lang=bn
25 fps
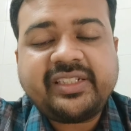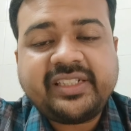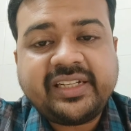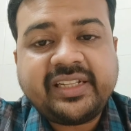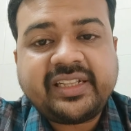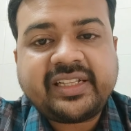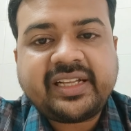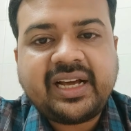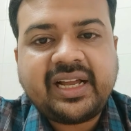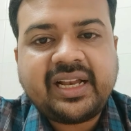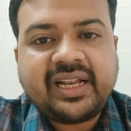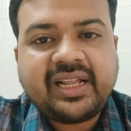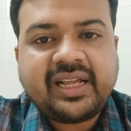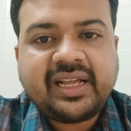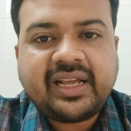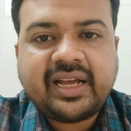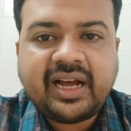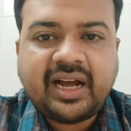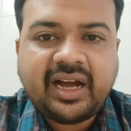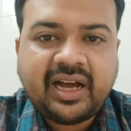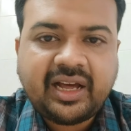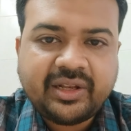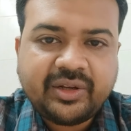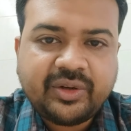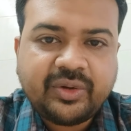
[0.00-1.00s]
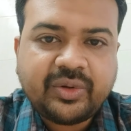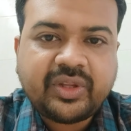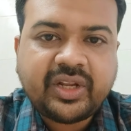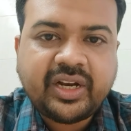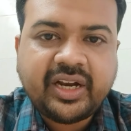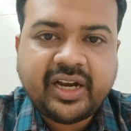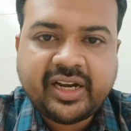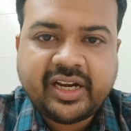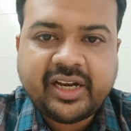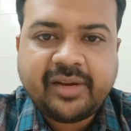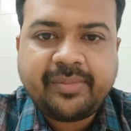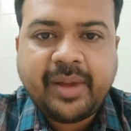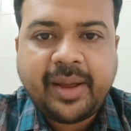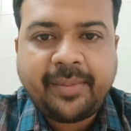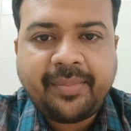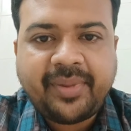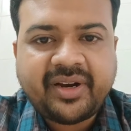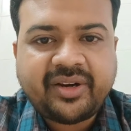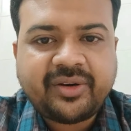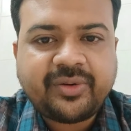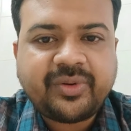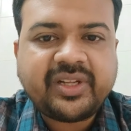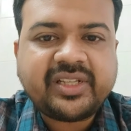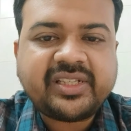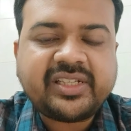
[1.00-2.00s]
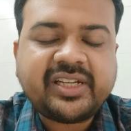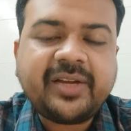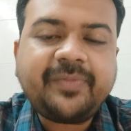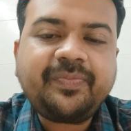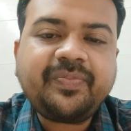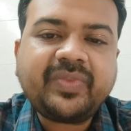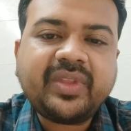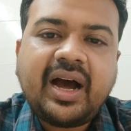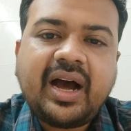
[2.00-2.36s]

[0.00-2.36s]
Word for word: শীতকালে আর্দ্রতার একটি ব্যাপার রয়েছে